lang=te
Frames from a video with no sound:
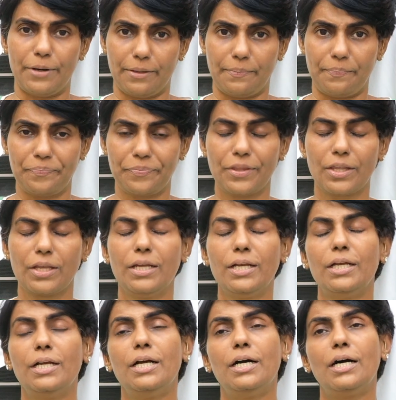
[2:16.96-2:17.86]
ఆపటం
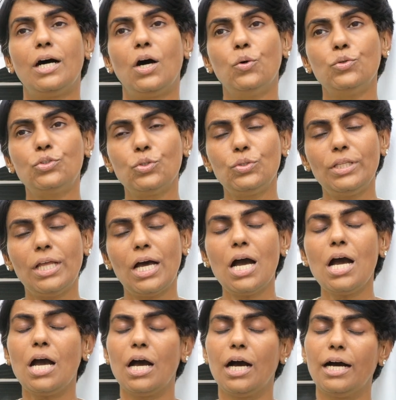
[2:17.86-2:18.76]

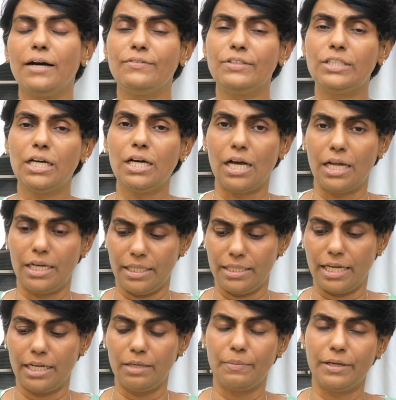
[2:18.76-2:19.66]
అవుతుందా అవదా
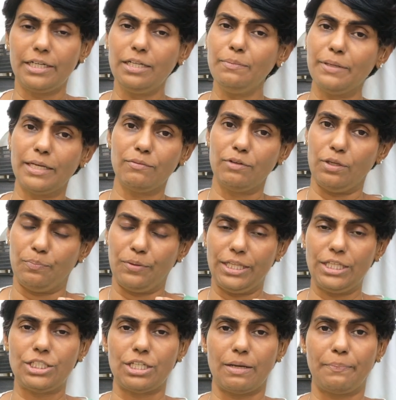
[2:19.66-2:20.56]
అనే దాన్ని బట్టి మనం
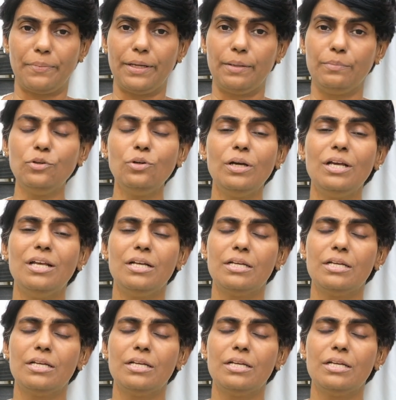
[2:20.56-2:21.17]
ఇప్పుడైతే చెప్పలేము